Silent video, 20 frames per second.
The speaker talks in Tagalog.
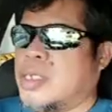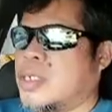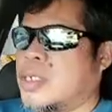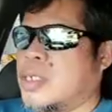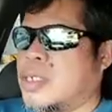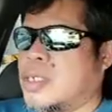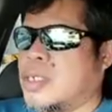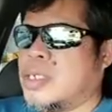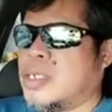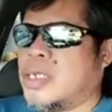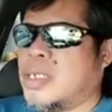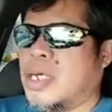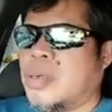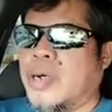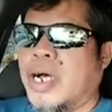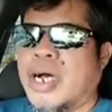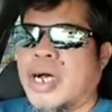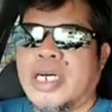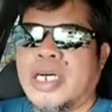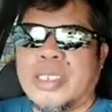yan
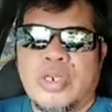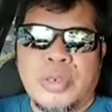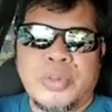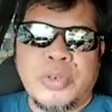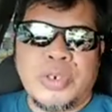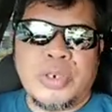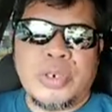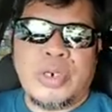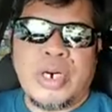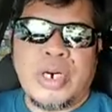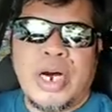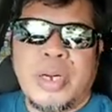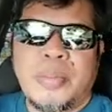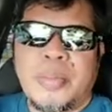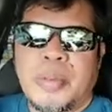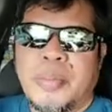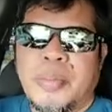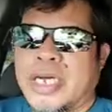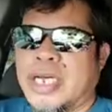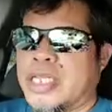mga katrops so uh,
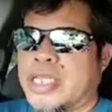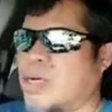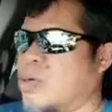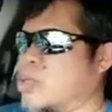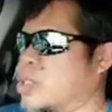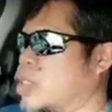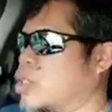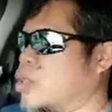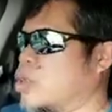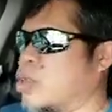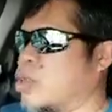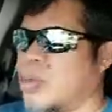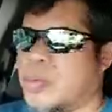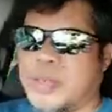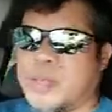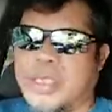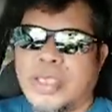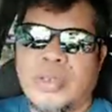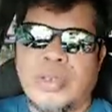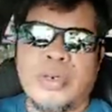papakita ko sa inyo na
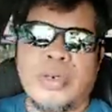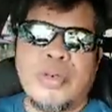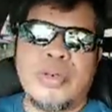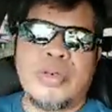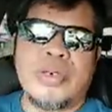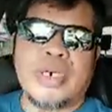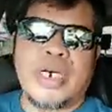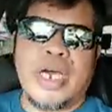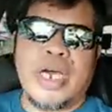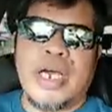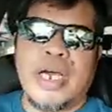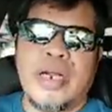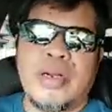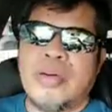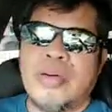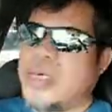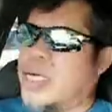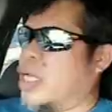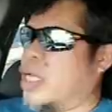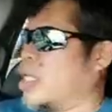ito yung kay ano
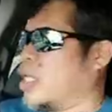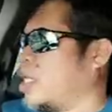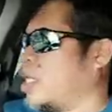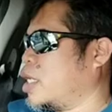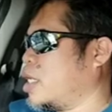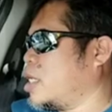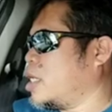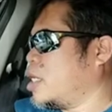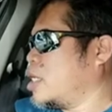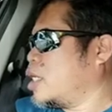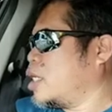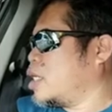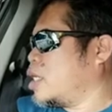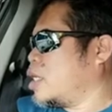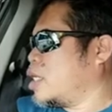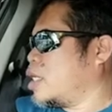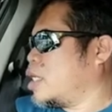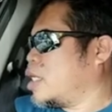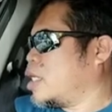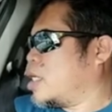kay
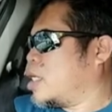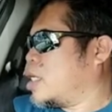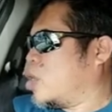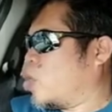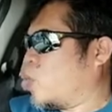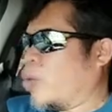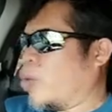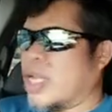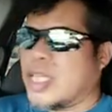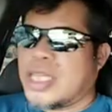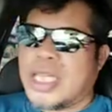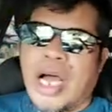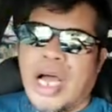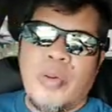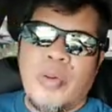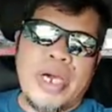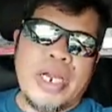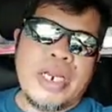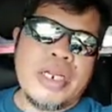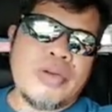Wheel
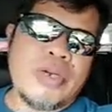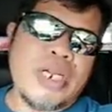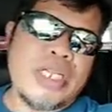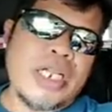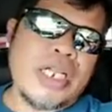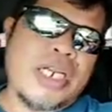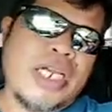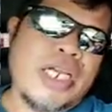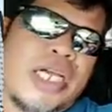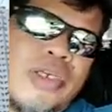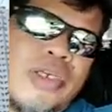tower, kung natandaan nyo mga